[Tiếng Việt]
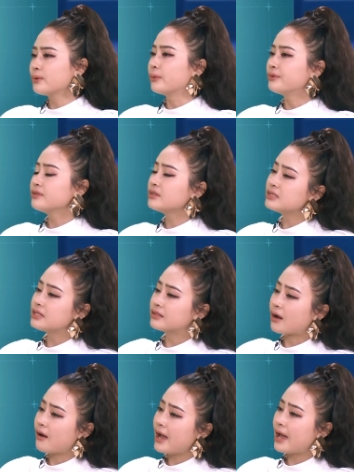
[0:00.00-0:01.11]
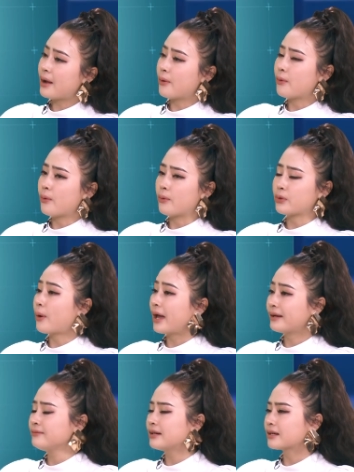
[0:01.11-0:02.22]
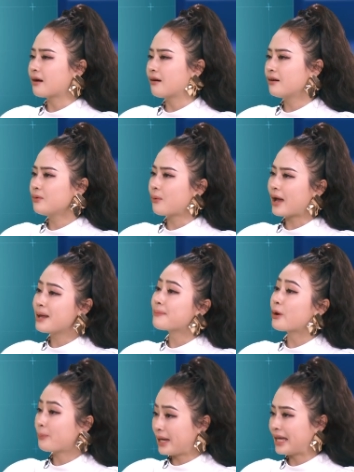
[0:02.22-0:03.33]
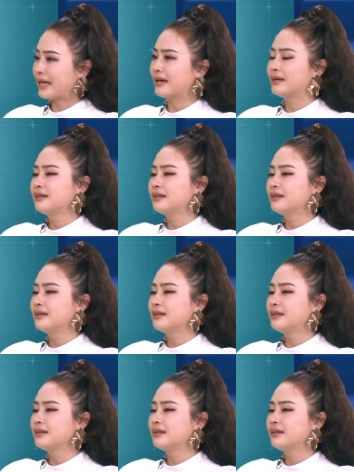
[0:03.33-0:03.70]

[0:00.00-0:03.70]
đuổi những cái gì nó hào nhoáng và nó quá là màu mè.